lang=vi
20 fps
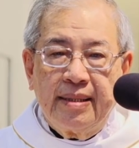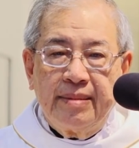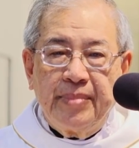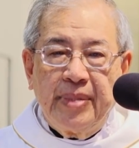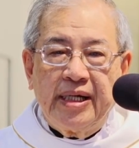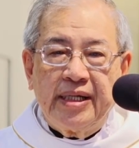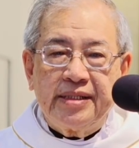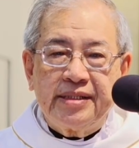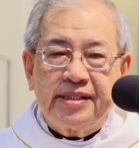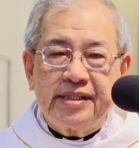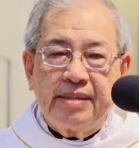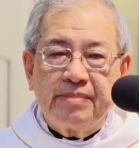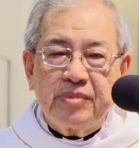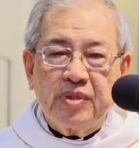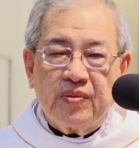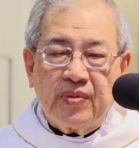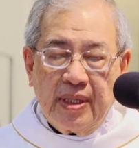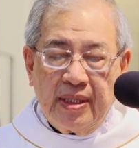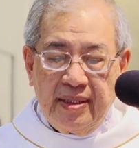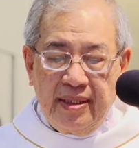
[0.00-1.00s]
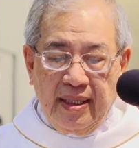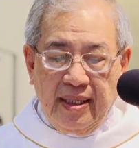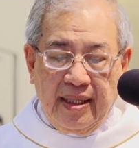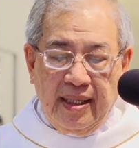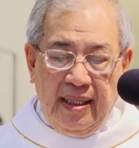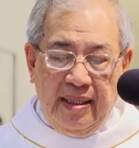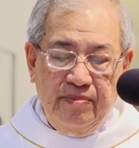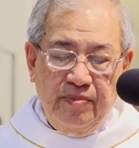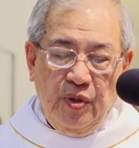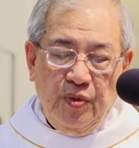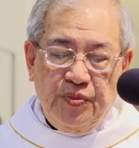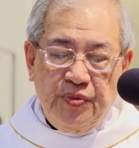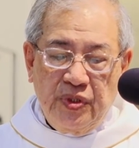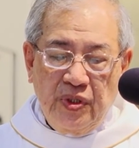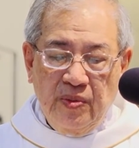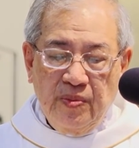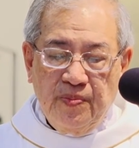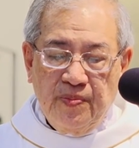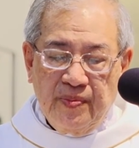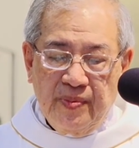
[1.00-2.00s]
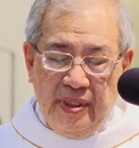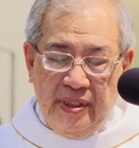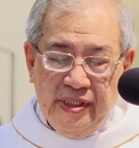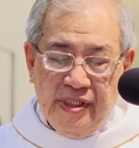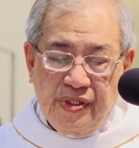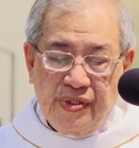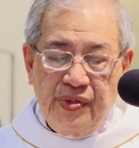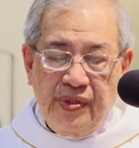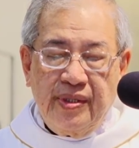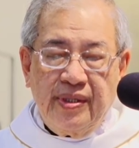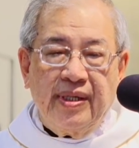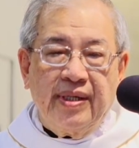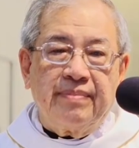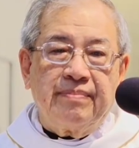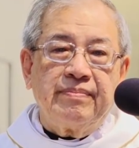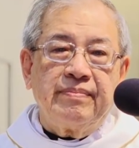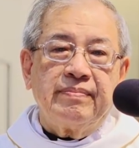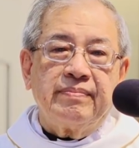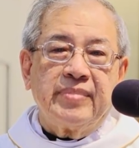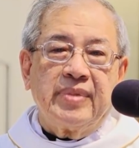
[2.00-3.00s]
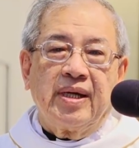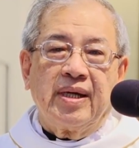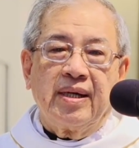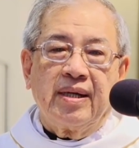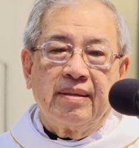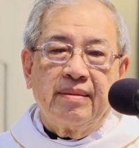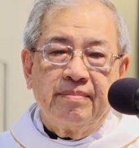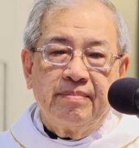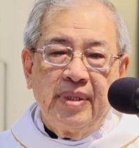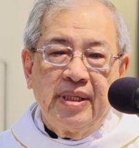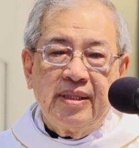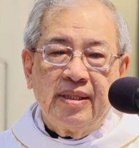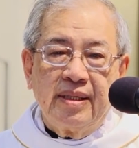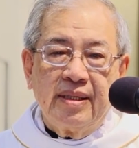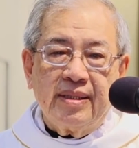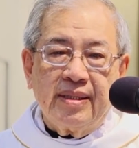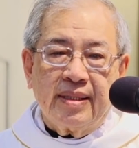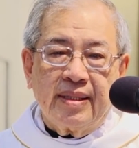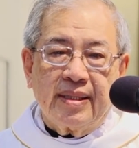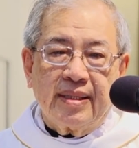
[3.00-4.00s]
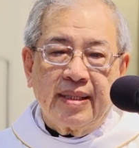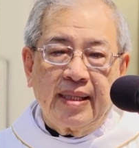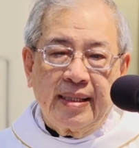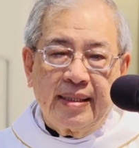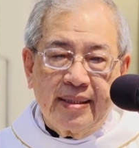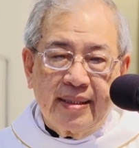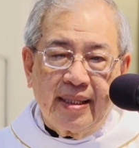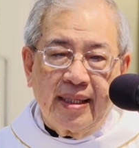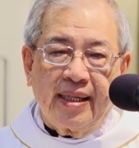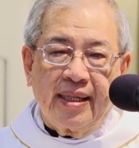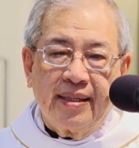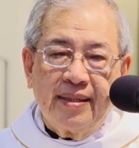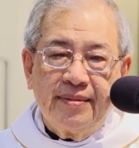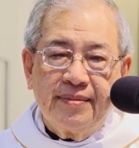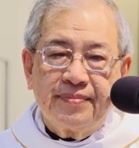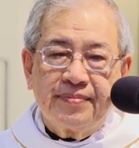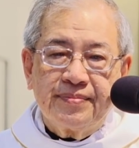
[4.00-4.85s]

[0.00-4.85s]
Mời anh chị em chúng ta dừng lại một chút Để suy niệm về bí tích Thánh Thể